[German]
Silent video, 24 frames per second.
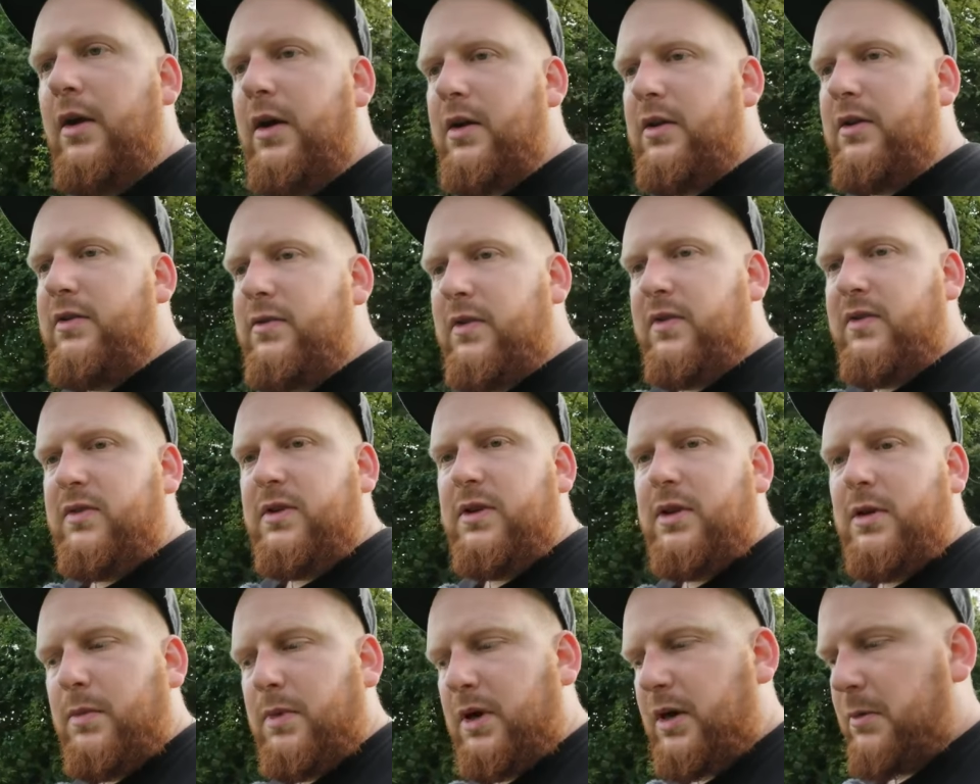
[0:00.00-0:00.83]
Alles, was ich
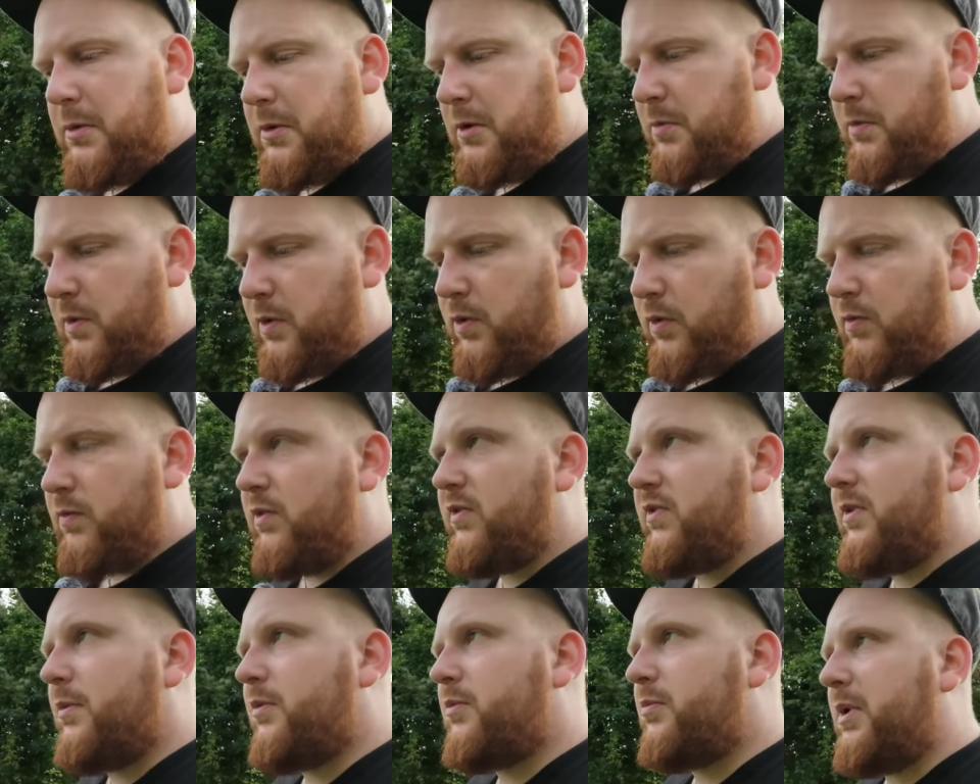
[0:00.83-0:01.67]
hier mache, habe ich mir irgendwo
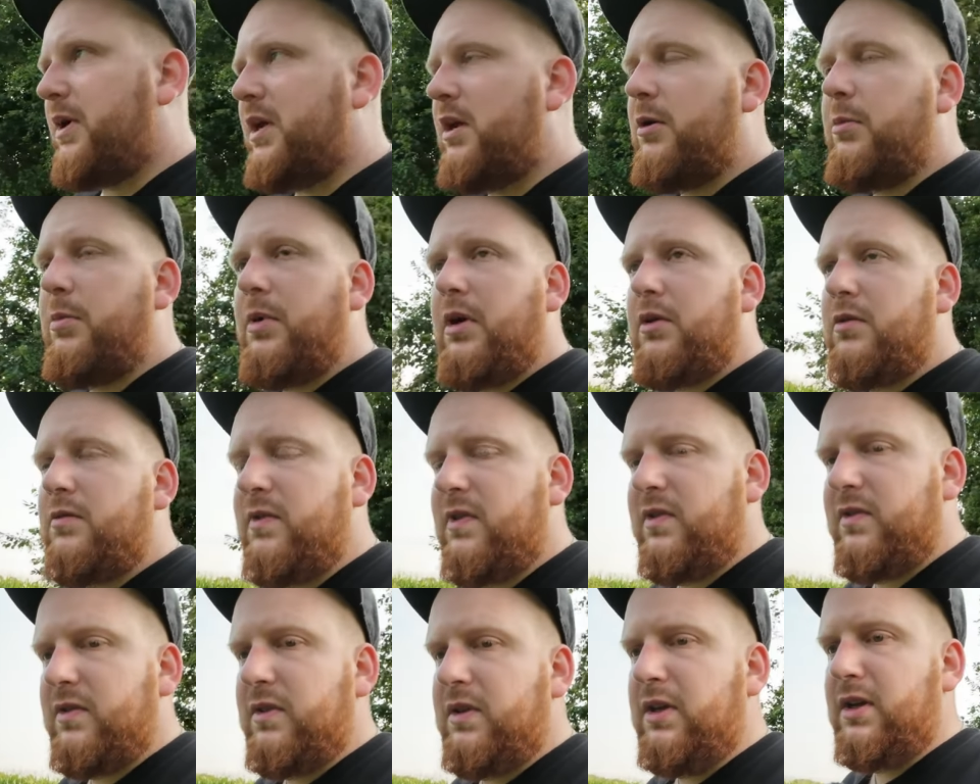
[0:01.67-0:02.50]
selbst beigebracht und
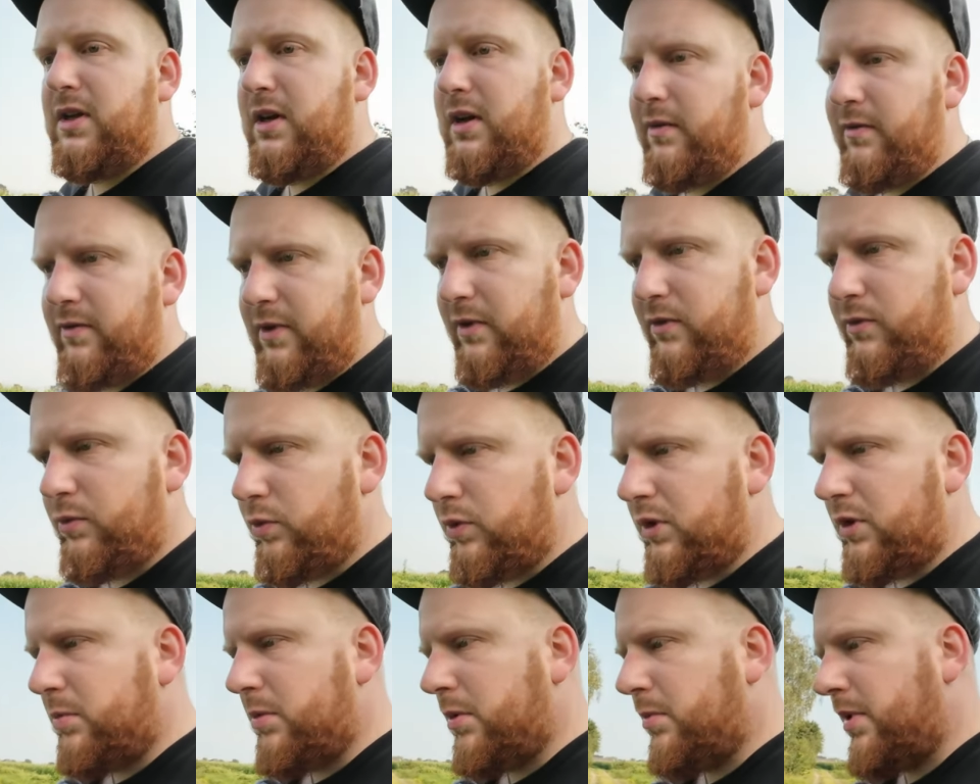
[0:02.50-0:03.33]
was ich nicht kann,
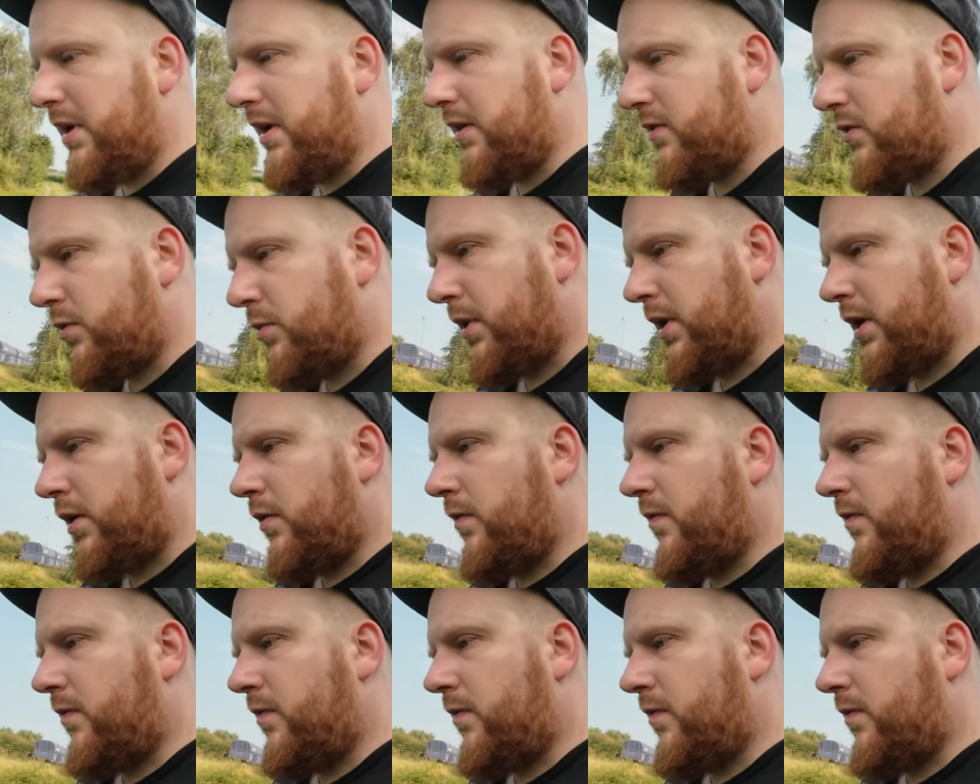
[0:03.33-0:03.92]
versuche ich mir beizubringen.